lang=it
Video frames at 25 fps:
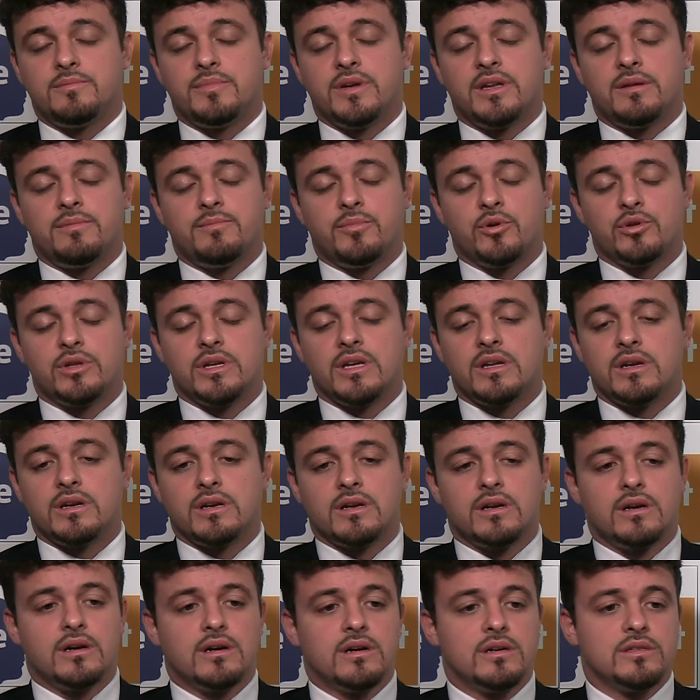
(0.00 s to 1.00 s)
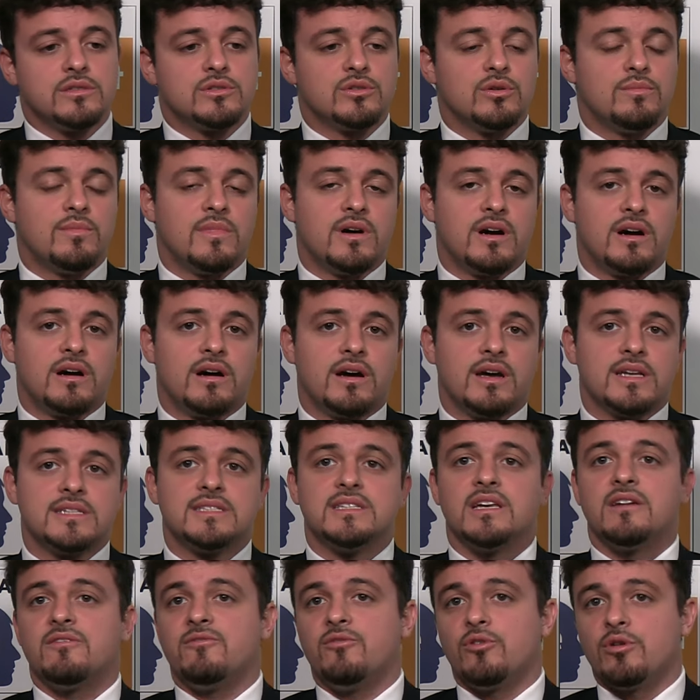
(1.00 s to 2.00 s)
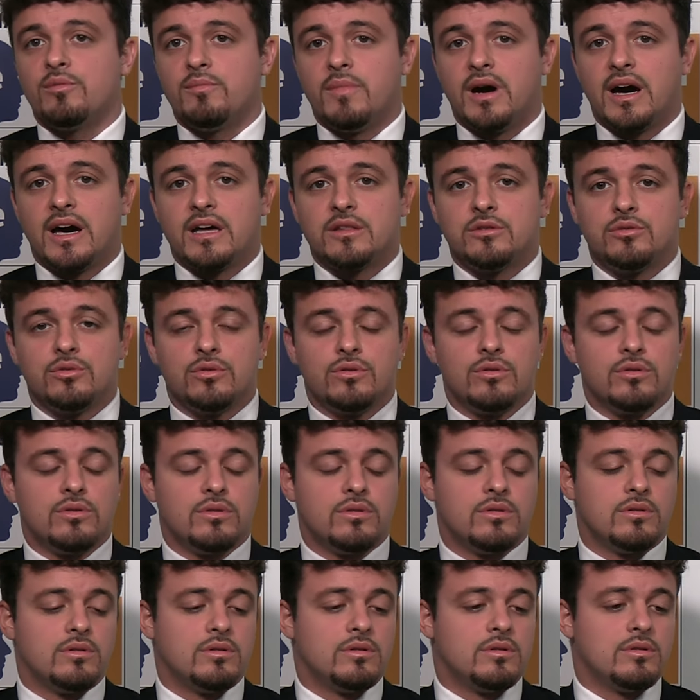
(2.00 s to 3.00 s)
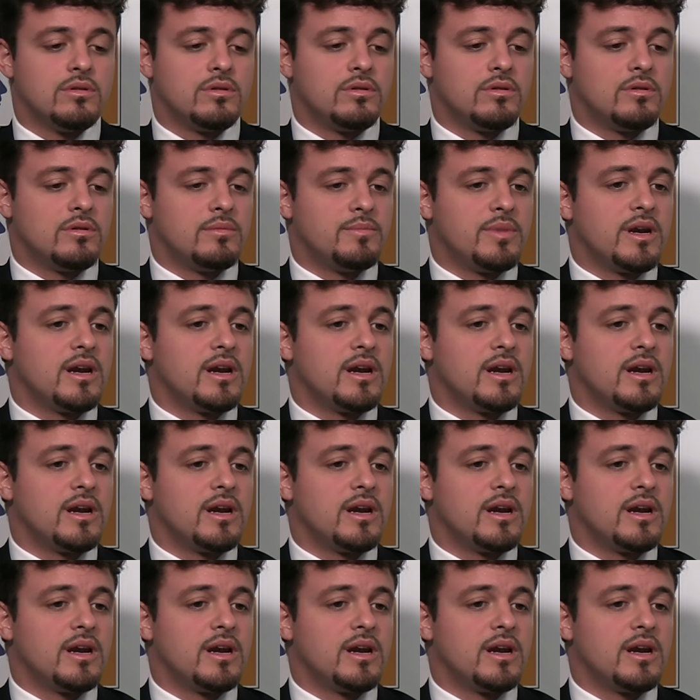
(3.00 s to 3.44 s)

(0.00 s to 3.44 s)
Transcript: per poter insomma, essere formato eh,